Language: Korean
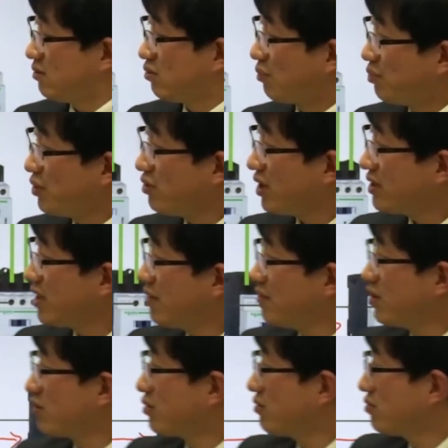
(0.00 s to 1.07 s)
또
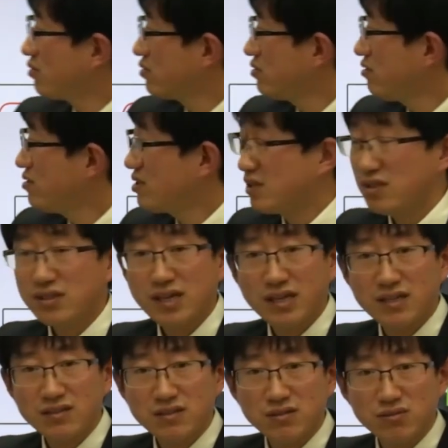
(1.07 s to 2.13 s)
필요하다면 이런 또 스위치를
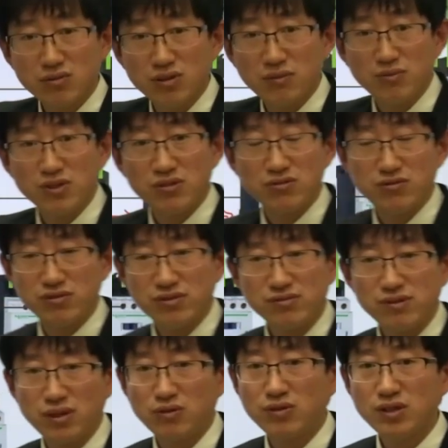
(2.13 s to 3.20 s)
달아서 또 입력을 줄
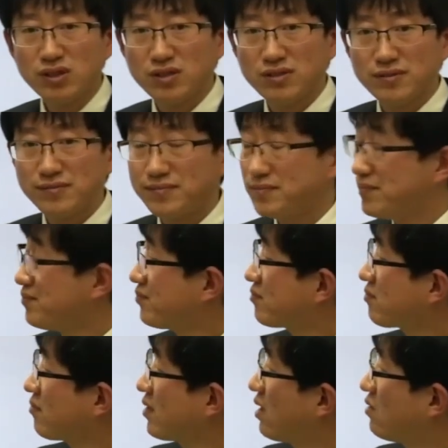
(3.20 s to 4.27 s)
수도 있고요.
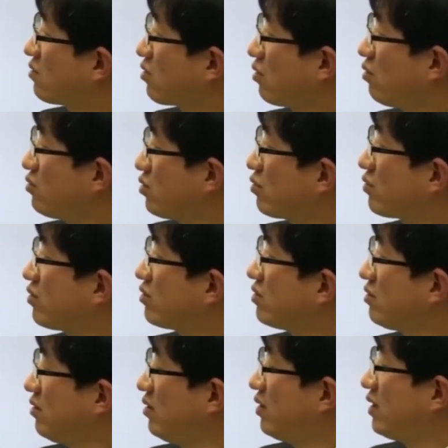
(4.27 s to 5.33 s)

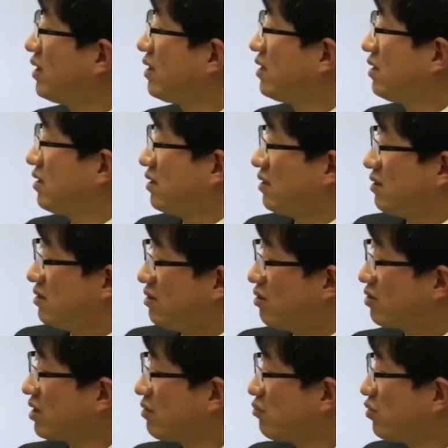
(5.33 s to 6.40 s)
결론적으로는
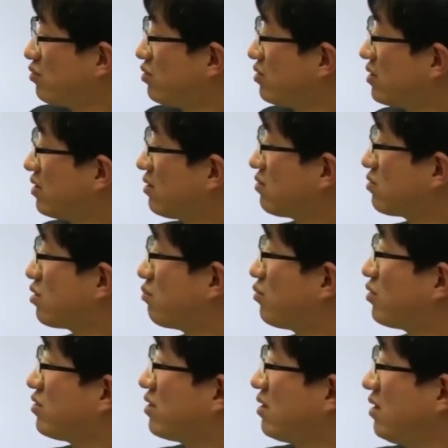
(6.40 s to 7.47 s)
여기에 모든 이런
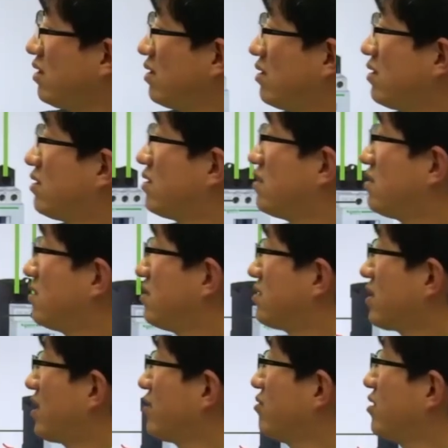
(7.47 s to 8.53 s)
정보들이
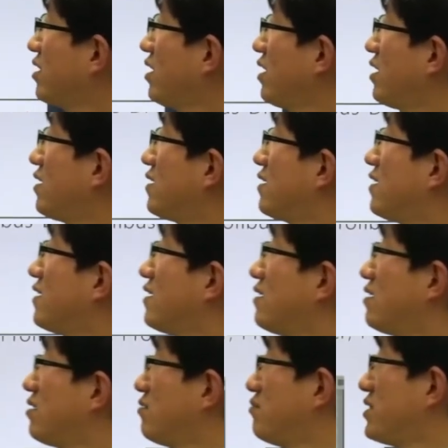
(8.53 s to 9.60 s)
상위의
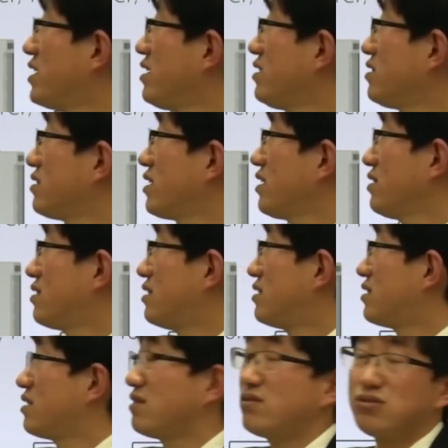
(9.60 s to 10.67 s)
PLC나
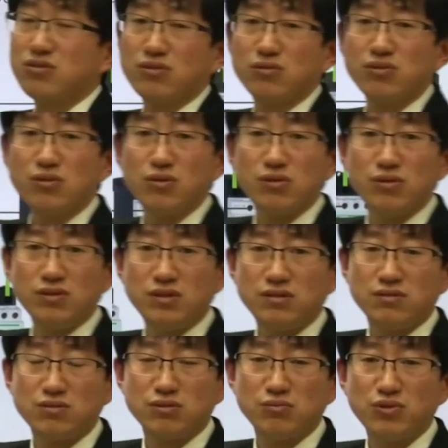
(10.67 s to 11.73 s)
DCS 쪽으로
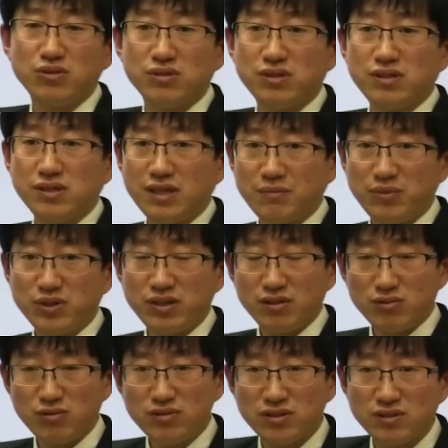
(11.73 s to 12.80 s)
이런 정보들을 한 번에
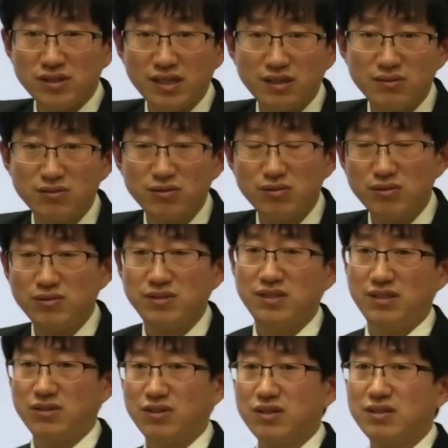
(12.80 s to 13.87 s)
통신 라인으로
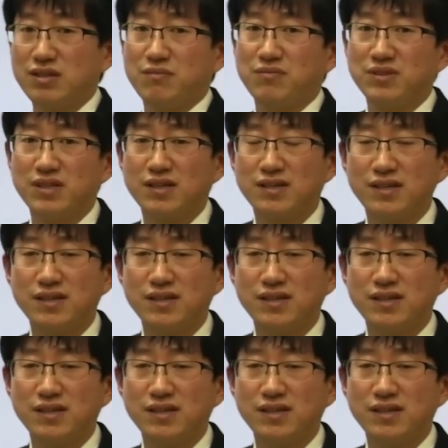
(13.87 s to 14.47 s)
연결이 됩니다.